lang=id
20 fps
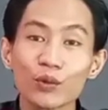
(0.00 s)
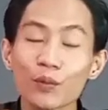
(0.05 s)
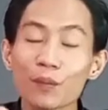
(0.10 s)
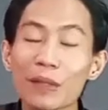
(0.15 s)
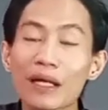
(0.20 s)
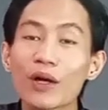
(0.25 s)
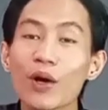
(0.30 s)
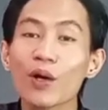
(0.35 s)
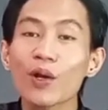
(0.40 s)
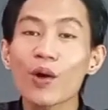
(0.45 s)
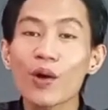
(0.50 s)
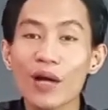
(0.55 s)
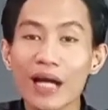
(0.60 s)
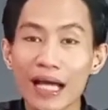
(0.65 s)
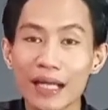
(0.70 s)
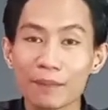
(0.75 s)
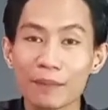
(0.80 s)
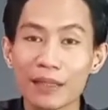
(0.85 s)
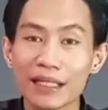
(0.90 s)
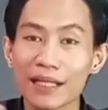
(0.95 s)
untuk
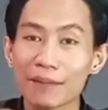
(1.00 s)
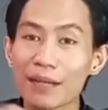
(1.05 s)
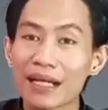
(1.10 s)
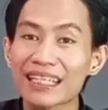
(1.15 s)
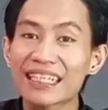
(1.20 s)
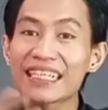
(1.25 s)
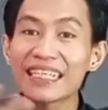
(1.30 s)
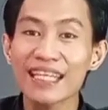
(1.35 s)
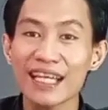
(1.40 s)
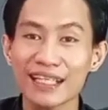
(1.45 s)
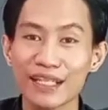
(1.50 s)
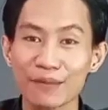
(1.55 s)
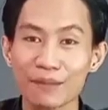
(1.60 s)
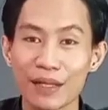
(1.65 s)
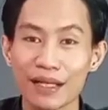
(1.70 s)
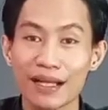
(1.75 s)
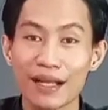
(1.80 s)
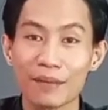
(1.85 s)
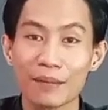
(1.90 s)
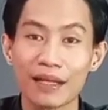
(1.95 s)
menggolongkan mana makiyah dan
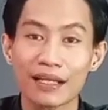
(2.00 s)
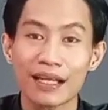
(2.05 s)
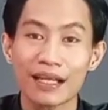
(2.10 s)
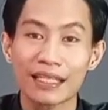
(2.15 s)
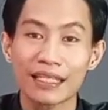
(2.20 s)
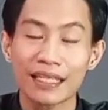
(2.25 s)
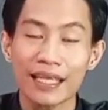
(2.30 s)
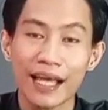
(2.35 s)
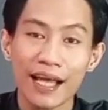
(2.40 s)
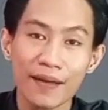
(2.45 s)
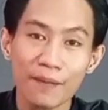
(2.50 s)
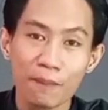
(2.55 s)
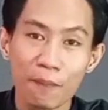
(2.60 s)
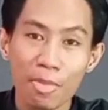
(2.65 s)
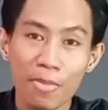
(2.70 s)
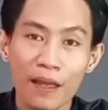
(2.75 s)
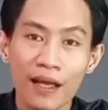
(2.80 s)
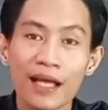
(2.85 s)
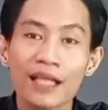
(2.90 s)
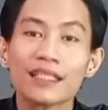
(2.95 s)
mana
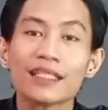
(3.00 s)
madaniyah?